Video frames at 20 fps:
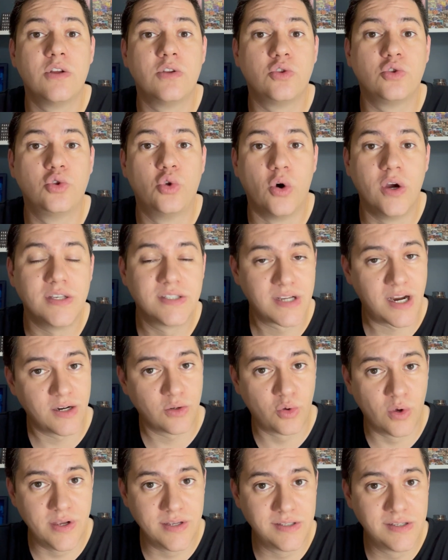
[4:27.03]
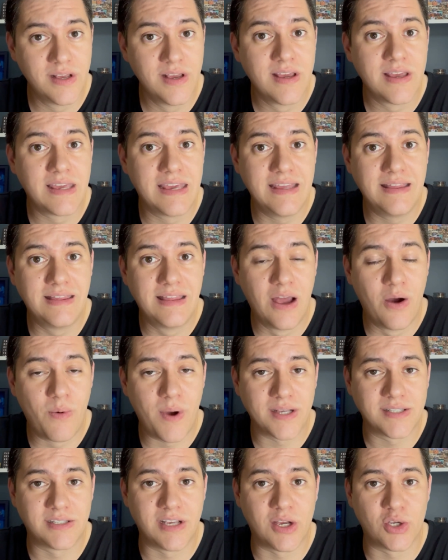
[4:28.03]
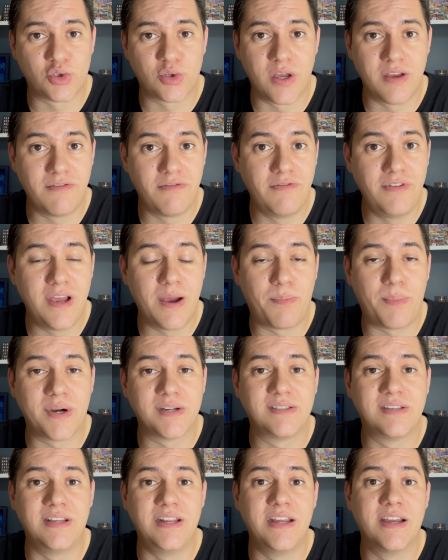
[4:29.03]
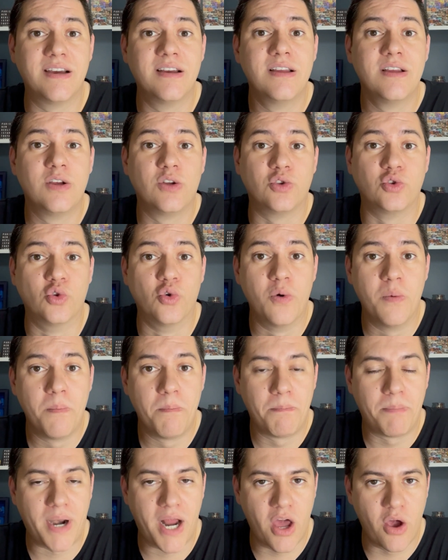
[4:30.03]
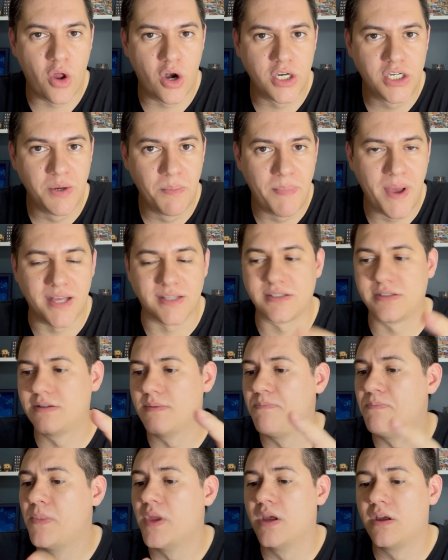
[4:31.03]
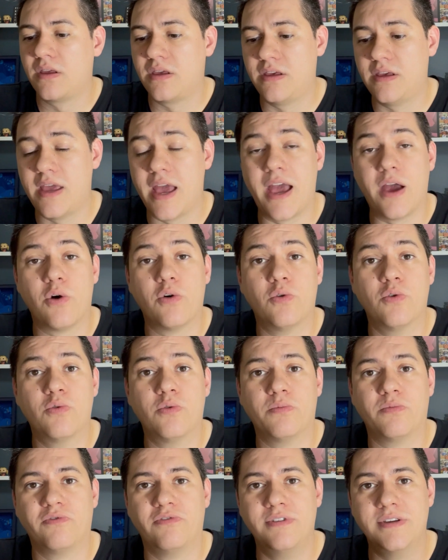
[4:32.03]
dois cartões que dão acesso aí via parceria do Priority Pass que é o,